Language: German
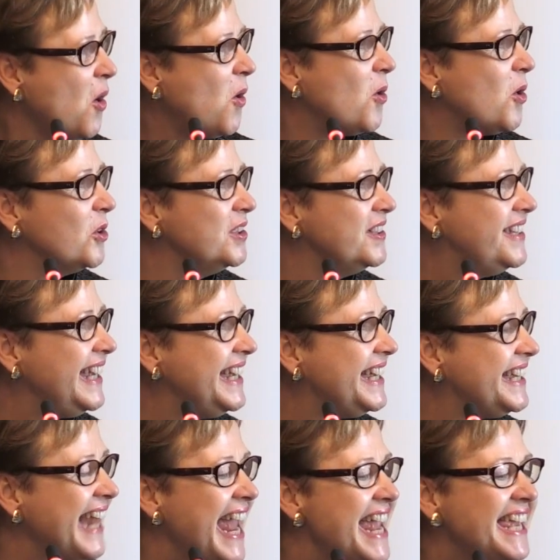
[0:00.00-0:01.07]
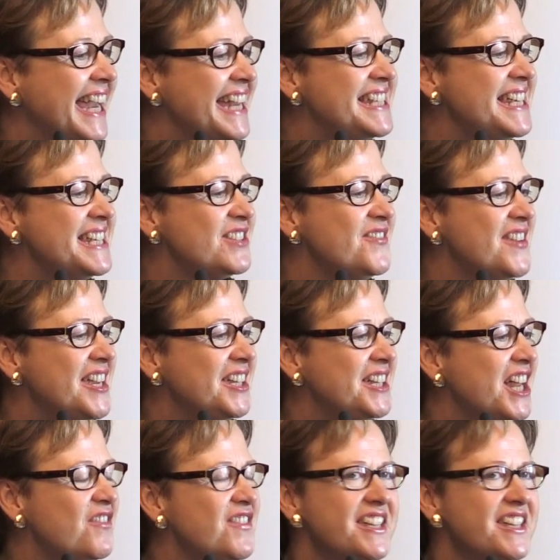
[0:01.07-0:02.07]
und ich denke, es ist wichtig,